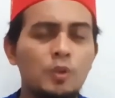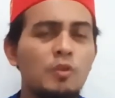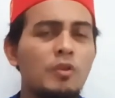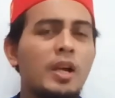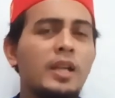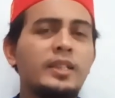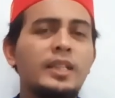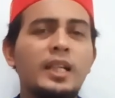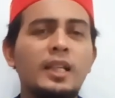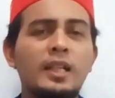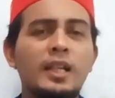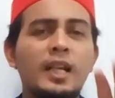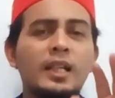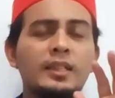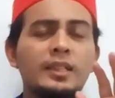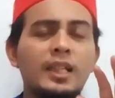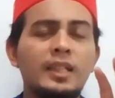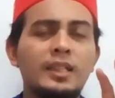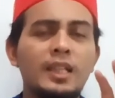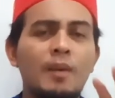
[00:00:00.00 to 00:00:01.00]
kurangnya
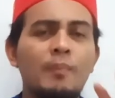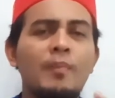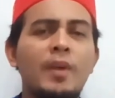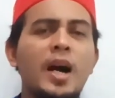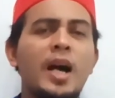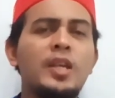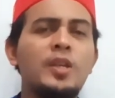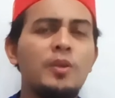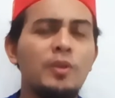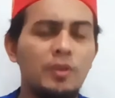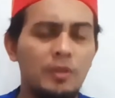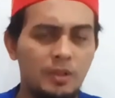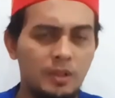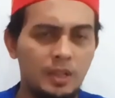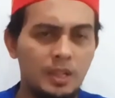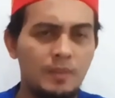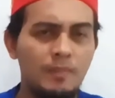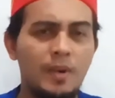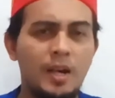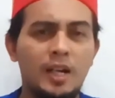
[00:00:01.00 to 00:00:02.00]
rasa tabayun
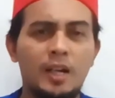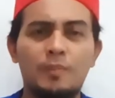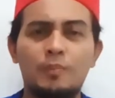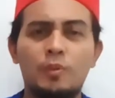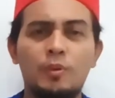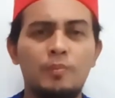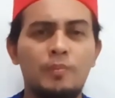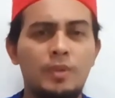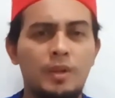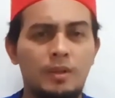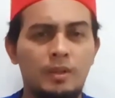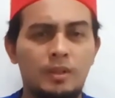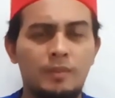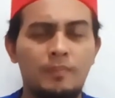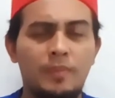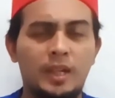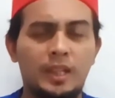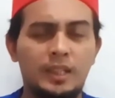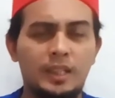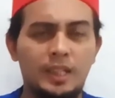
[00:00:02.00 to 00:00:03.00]
dimanapun
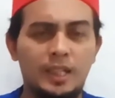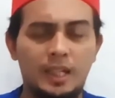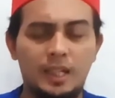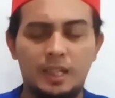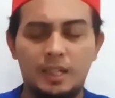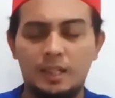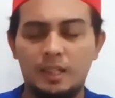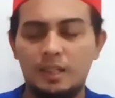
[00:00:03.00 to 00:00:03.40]
tempatnya.